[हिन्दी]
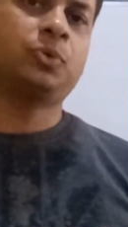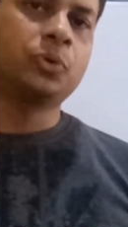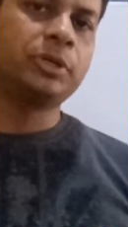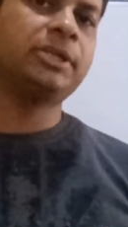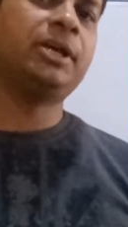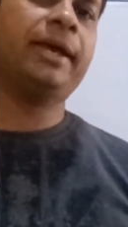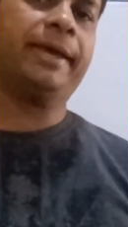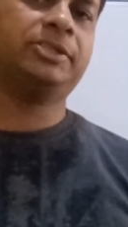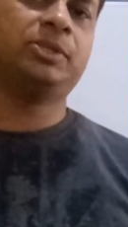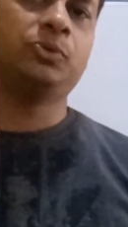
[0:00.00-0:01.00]
कोडिंग का
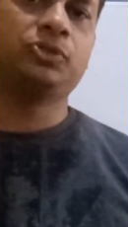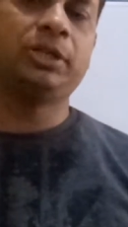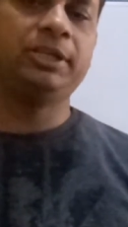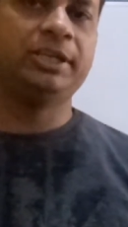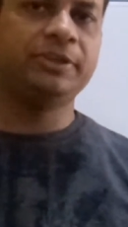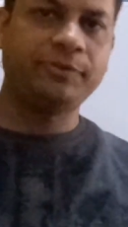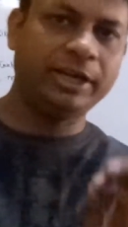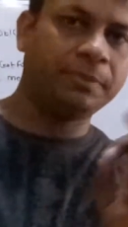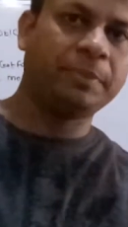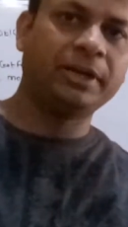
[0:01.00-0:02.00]
एग्जीक्यूशन
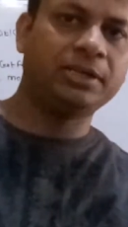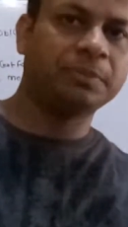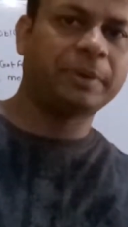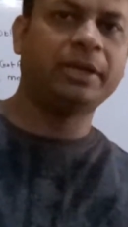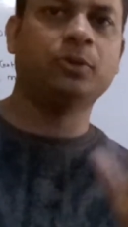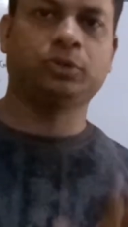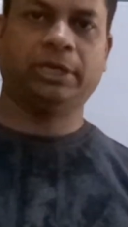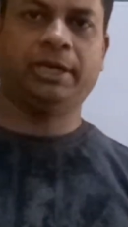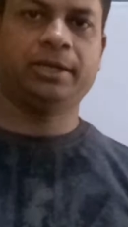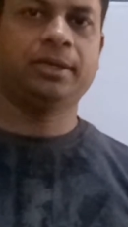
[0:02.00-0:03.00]
इवेंट पर डिपेंड
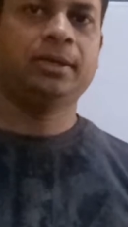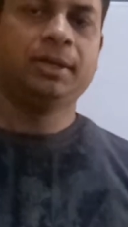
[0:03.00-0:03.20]
होता है